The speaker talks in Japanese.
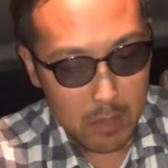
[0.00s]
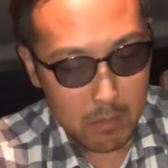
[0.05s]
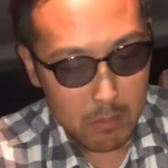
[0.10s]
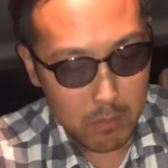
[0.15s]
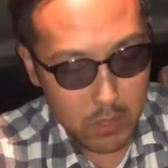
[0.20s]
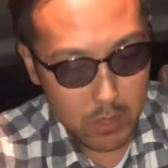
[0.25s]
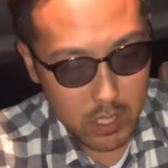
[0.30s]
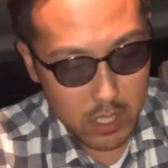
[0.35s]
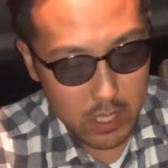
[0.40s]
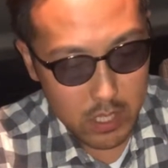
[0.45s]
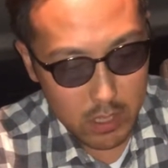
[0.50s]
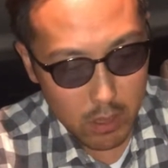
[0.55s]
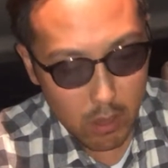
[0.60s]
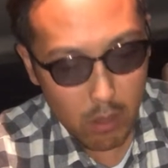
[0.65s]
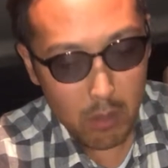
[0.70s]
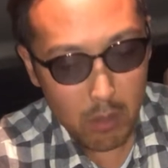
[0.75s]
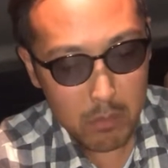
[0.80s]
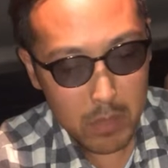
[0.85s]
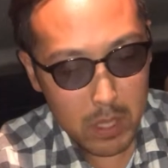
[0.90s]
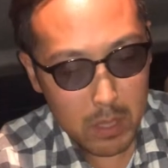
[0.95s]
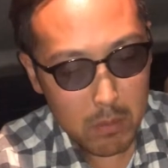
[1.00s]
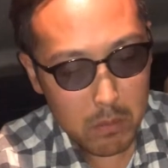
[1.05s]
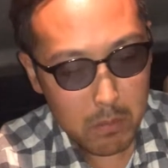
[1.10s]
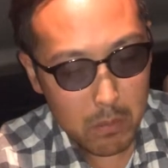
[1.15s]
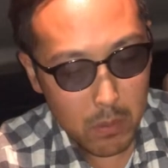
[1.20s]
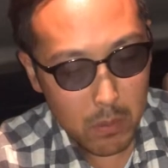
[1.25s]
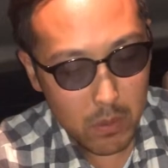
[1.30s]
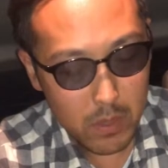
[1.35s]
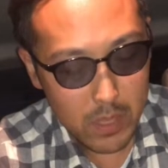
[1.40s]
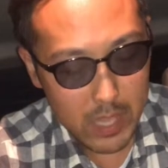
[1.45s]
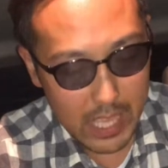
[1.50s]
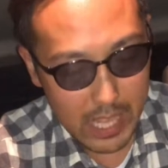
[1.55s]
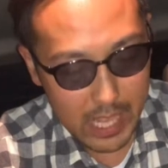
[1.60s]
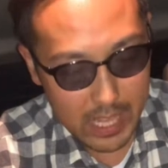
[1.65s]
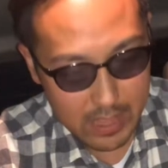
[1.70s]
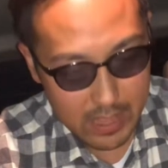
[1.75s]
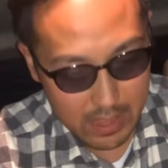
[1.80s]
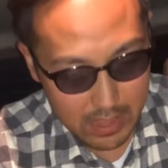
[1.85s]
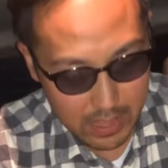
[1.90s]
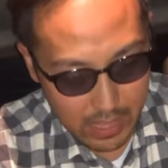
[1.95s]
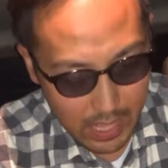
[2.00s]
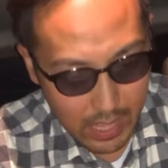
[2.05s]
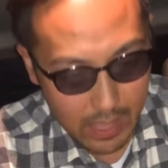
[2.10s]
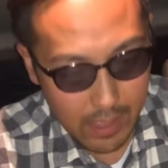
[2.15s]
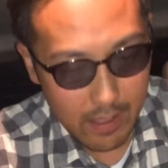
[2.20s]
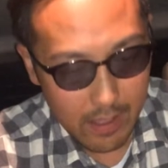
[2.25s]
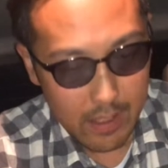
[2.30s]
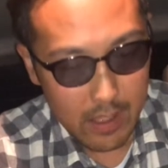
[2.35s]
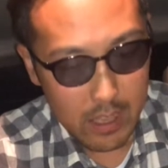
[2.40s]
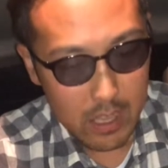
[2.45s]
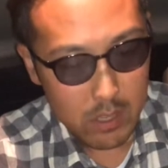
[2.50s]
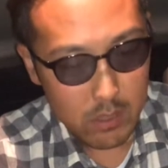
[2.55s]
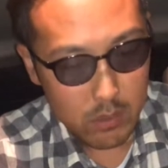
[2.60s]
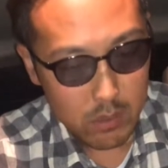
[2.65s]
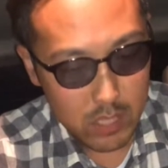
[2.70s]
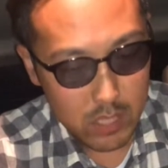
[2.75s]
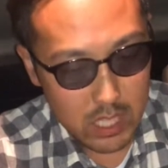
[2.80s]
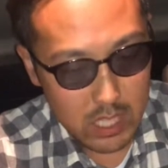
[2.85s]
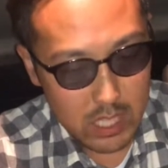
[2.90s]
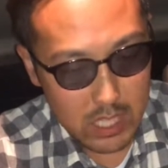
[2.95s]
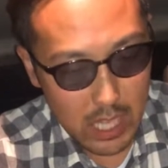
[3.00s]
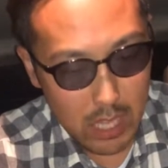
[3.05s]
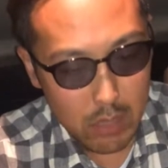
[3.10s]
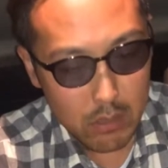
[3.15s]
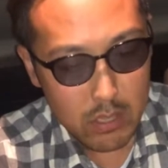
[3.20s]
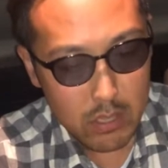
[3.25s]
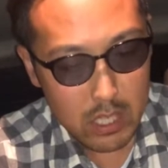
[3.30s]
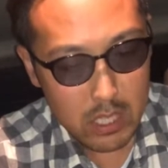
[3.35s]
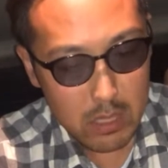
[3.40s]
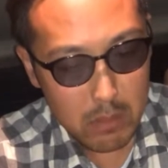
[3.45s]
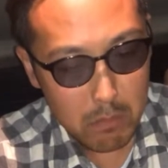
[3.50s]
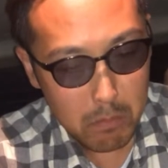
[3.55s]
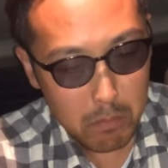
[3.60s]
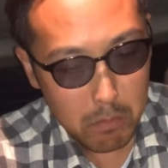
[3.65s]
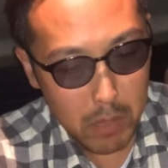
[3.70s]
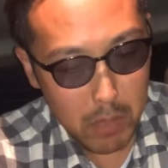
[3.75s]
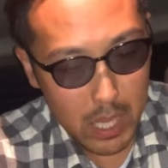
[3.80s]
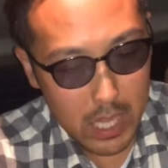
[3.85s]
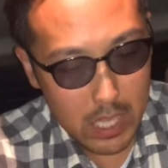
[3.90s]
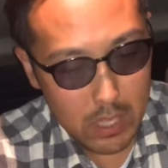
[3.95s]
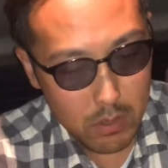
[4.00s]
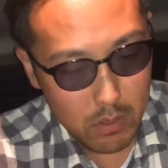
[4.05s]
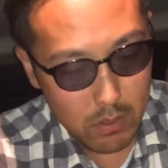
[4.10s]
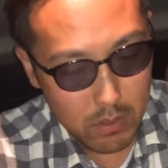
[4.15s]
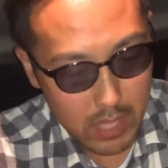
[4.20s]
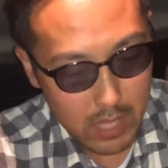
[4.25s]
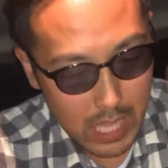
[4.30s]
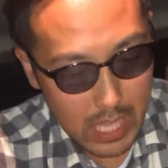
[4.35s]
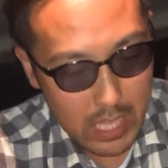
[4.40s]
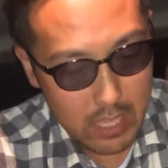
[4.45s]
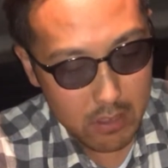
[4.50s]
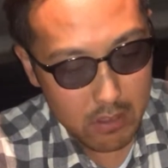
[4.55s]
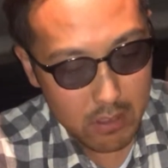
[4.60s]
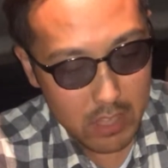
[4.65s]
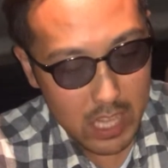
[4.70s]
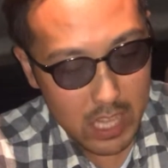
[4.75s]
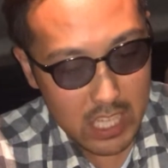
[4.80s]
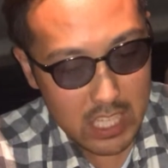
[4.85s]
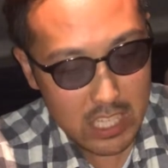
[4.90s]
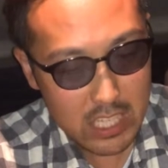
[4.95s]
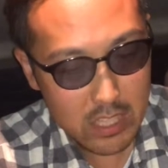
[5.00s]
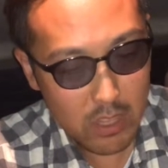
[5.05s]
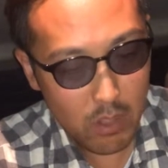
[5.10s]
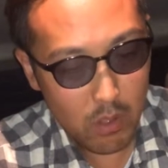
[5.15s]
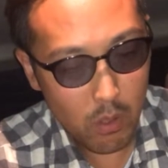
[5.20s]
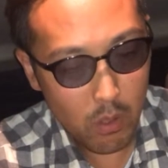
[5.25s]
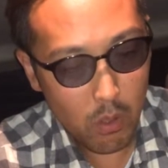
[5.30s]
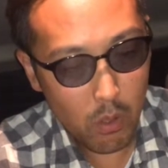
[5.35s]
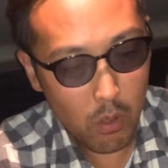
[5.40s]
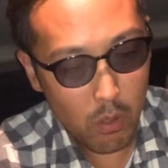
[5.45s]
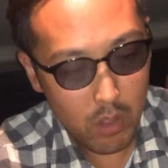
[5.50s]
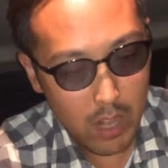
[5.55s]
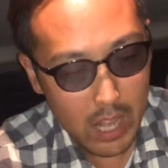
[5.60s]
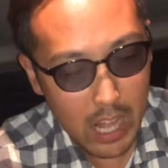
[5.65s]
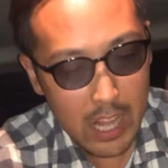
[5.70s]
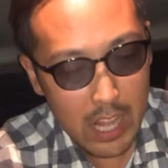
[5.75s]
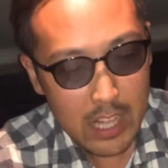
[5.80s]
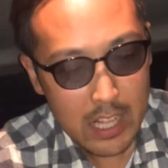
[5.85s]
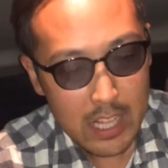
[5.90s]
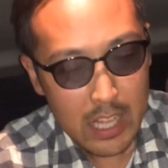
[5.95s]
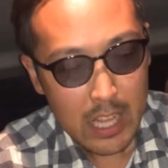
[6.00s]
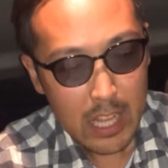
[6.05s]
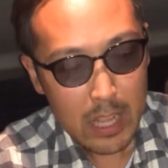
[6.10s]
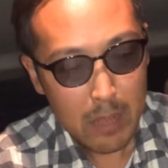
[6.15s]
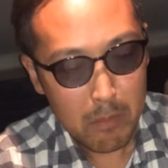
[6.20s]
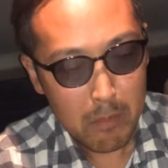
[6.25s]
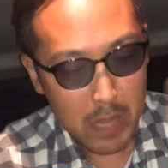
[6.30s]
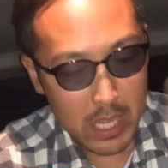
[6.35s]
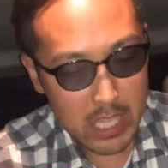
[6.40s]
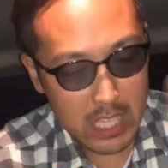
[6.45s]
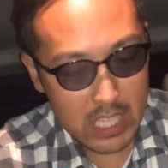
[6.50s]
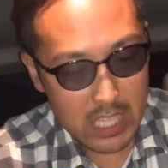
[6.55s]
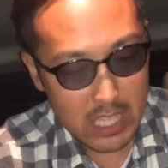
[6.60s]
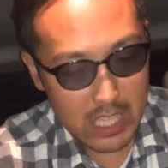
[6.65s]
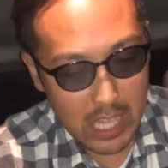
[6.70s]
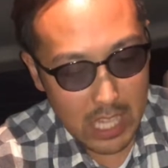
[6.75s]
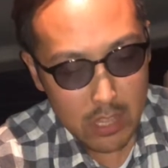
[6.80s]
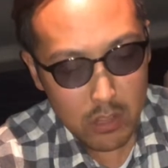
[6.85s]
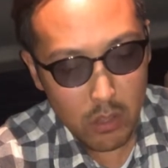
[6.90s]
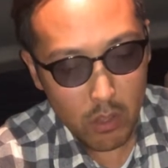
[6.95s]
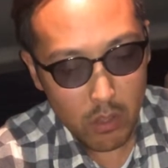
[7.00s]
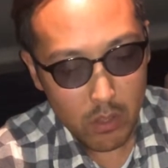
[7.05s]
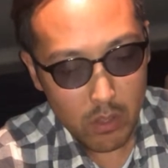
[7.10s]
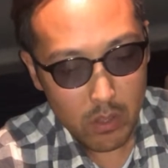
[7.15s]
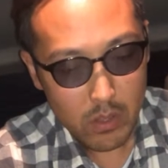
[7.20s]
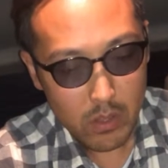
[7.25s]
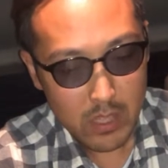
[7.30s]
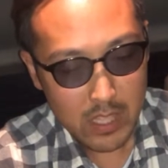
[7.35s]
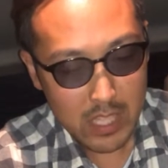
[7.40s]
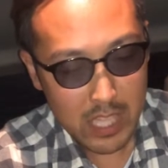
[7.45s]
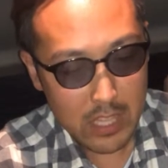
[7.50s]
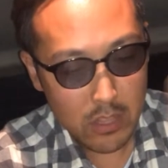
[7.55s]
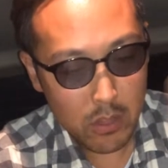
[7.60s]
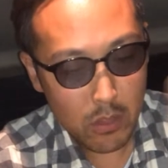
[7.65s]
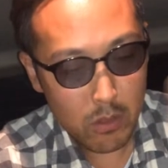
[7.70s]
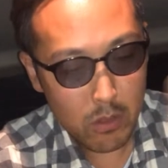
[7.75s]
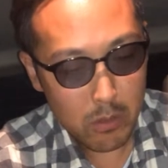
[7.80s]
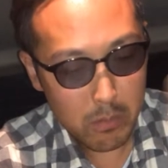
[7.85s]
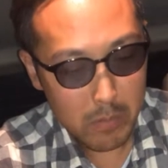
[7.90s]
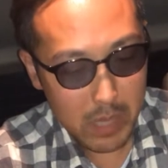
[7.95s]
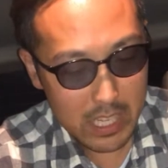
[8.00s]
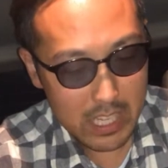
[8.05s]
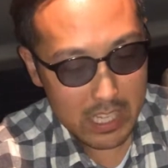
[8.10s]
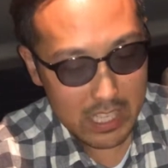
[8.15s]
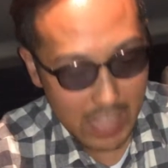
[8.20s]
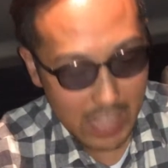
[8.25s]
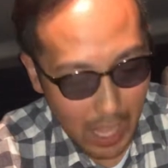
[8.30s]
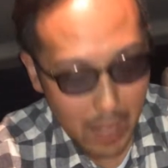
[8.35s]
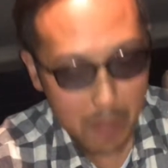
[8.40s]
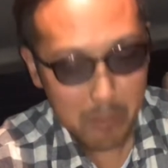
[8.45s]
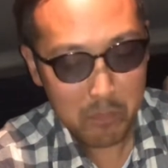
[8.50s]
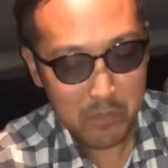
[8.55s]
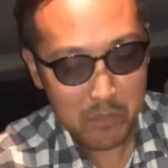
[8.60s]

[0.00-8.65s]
むしろ貧乏であって、失う心配のない暮らしの方が、ましだと悟るべきだ。